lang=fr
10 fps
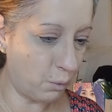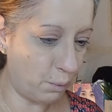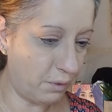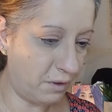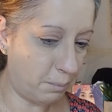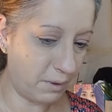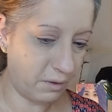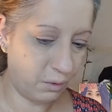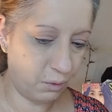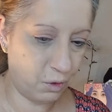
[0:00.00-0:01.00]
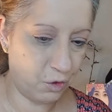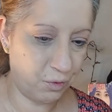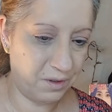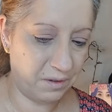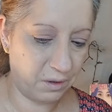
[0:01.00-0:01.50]
mon petit pinceau que je vous
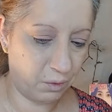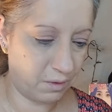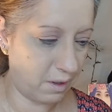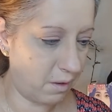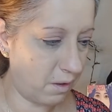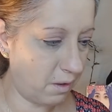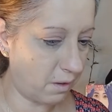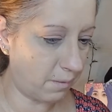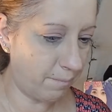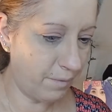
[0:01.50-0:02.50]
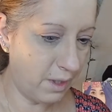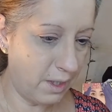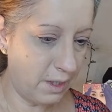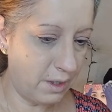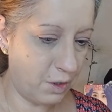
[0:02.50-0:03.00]
disais tout à l'heure,
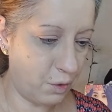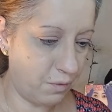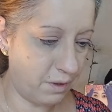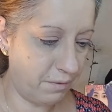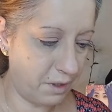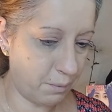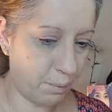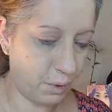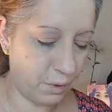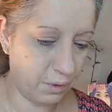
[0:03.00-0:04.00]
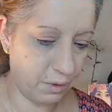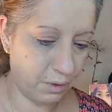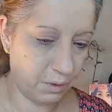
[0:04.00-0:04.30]
je vais venir prendre...